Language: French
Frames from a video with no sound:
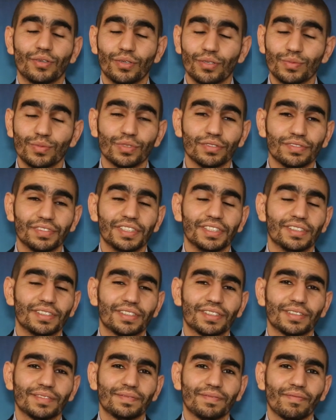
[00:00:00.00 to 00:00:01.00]
Oh mon
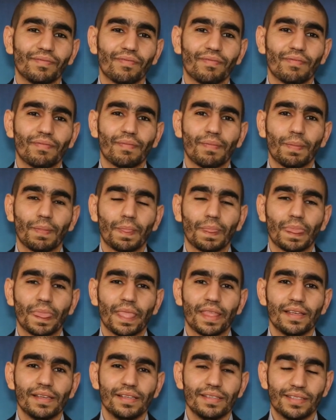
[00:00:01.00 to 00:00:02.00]
fils,
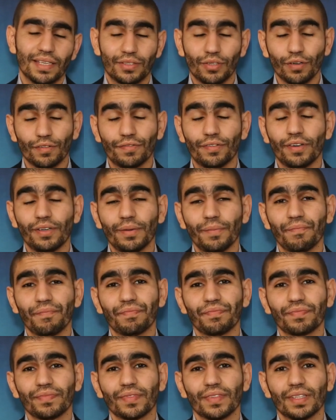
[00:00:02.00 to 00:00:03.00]
cet enfant,
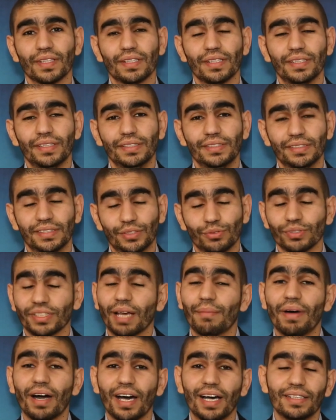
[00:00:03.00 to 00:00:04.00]
c'est ton
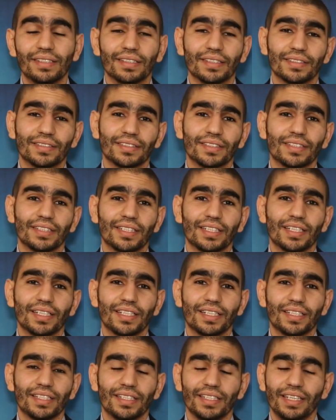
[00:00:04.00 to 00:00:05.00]
camarade.
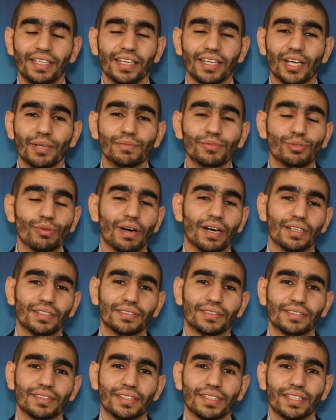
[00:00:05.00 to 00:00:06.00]
Il est comme toi.
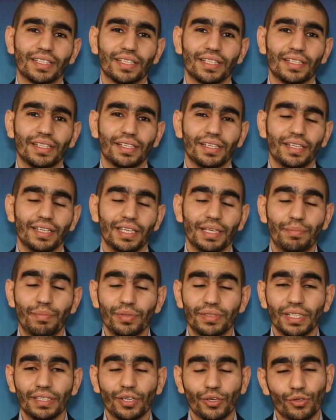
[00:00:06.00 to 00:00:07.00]
Et
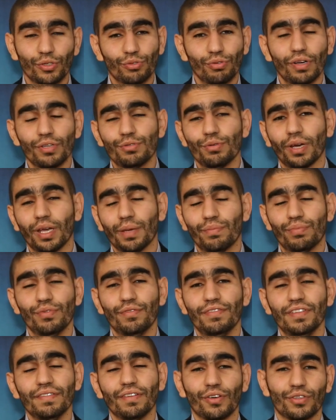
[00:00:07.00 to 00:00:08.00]
peut-être que toi, tu aurais
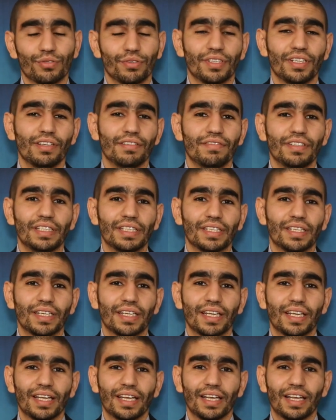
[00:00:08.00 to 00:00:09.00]
pu vivre ce qu'il vit.
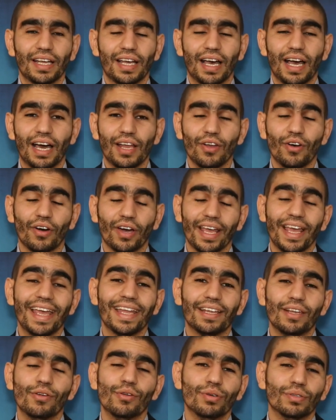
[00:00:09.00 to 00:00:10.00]
Alors
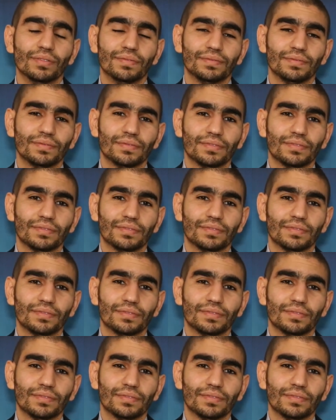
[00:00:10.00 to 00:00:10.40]
aide-le.